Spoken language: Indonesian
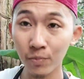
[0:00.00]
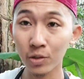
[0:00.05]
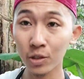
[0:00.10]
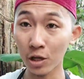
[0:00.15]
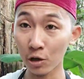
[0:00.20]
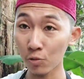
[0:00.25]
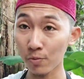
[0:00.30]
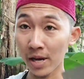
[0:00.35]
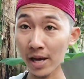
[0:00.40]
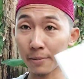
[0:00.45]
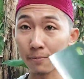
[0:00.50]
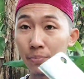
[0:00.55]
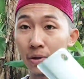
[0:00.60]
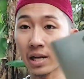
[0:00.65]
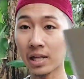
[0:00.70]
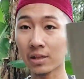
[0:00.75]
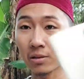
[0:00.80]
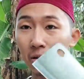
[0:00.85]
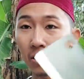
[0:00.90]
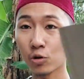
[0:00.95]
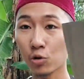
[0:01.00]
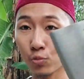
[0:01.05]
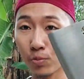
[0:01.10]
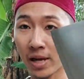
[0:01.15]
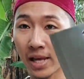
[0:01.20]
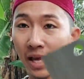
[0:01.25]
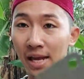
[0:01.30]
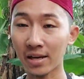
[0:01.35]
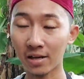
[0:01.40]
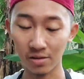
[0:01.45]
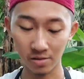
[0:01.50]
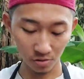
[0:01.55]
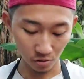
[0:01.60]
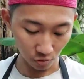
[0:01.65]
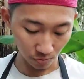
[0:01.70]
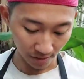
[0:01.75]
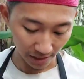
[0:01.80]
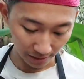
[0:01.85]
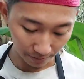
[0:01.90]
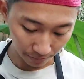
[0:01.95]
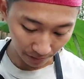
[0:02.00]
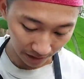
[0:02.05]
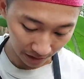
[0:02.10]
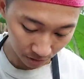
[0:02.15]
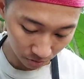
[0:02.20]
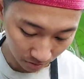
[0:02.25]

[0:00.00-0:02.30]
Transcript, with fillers: ya lumayan berat dulu lumayan lumayan berat